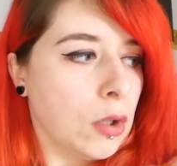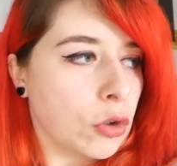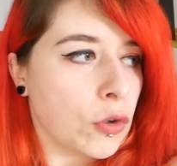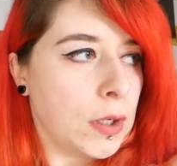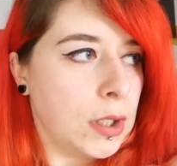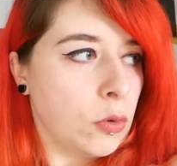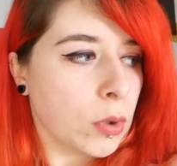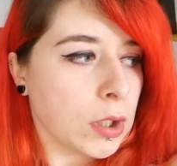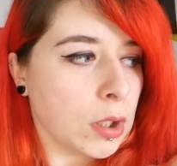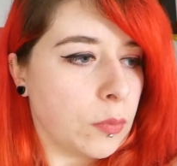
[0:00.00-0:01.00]
Donc je vais aller
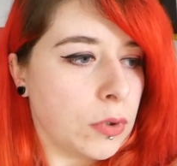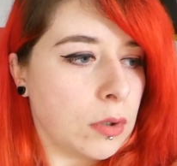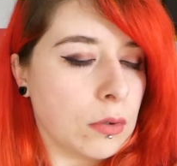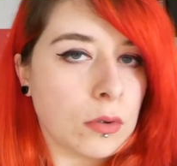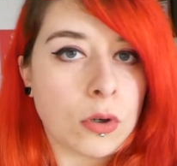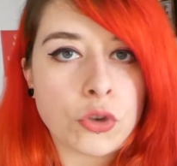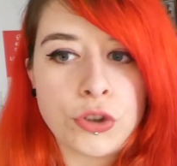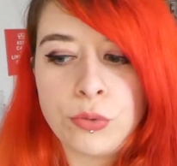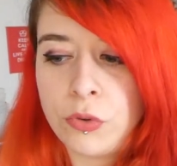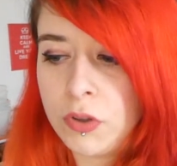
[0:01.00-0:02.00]
nourrir et puis euh,
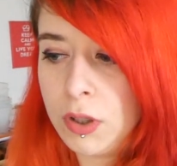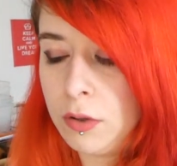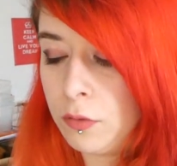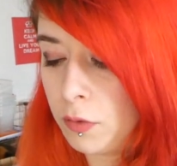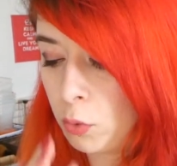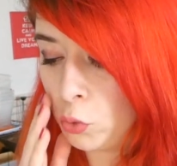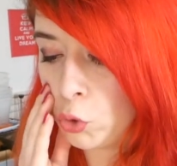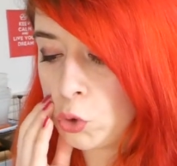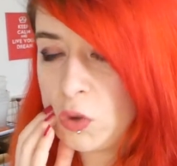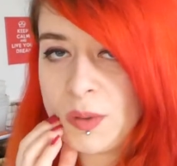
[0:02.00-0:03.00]
ranger tout ça et faire autre
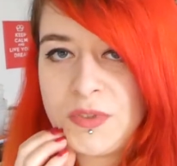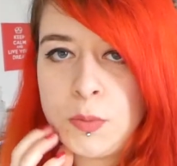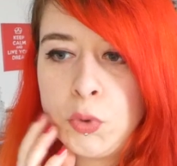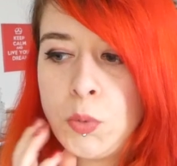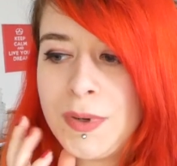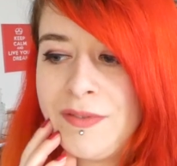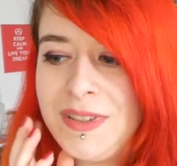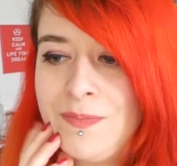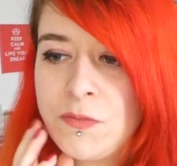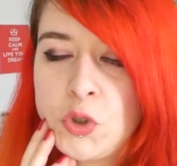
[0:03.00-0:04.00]
chose un petit peu de ma
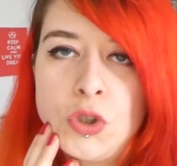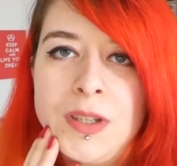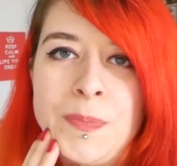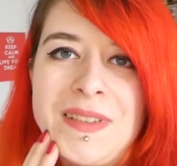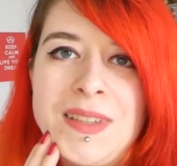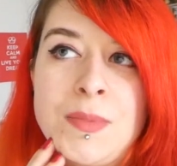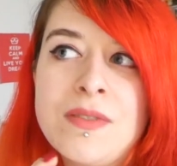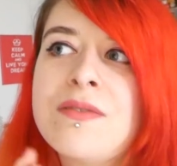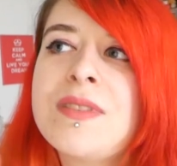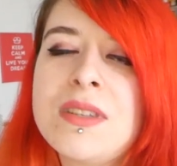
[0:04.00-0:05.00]
vie. Je vais passer ma
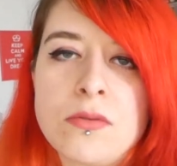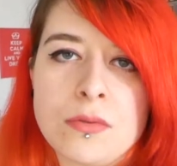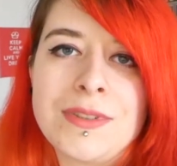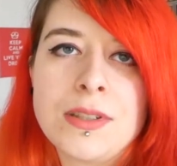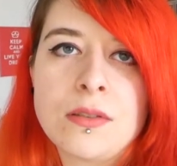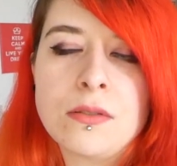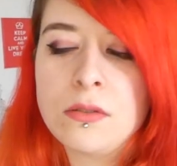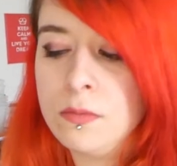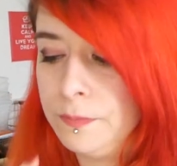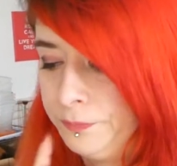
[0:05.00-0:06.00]
vie sur TikTok.